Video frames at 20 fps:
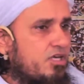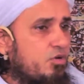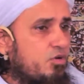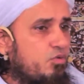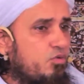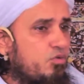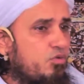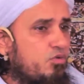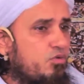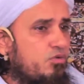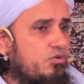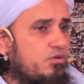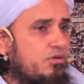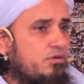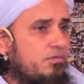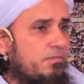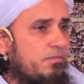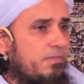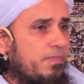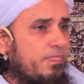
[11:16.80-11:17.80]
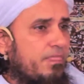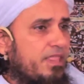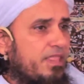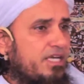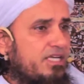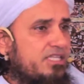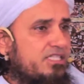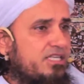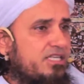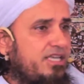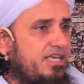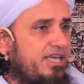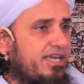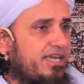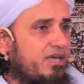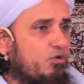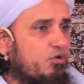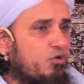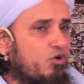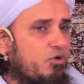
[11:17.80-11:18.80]
क्यों इसलिए
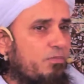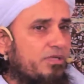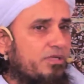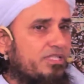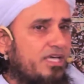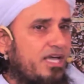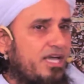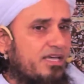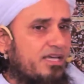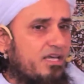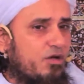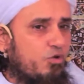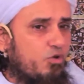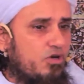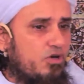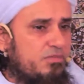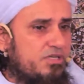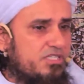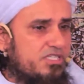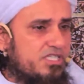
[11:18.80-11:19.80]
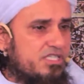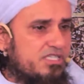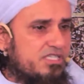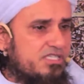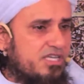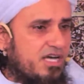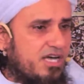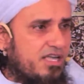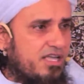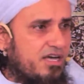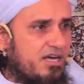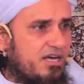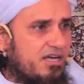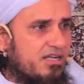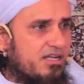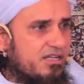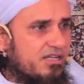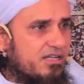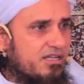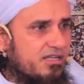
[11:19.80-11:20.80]
कि उनको पता है कि कोई भी चीज़ ज़ाया
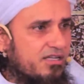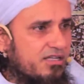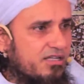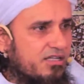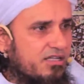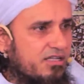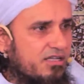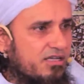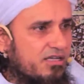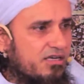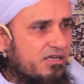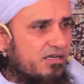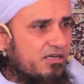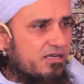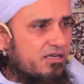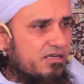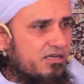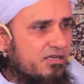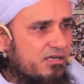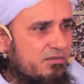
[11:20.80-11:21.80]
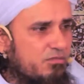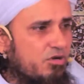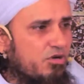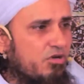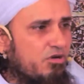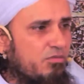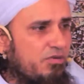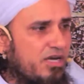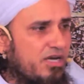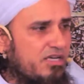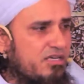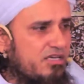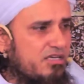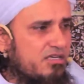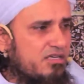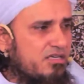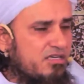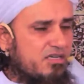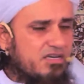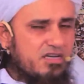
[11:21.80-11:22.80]
बोलो भाई
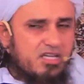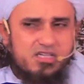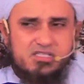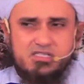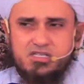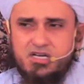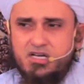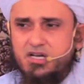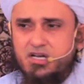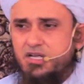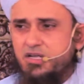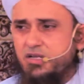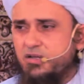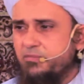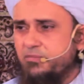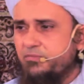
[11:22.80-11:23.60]
नहीं जा रही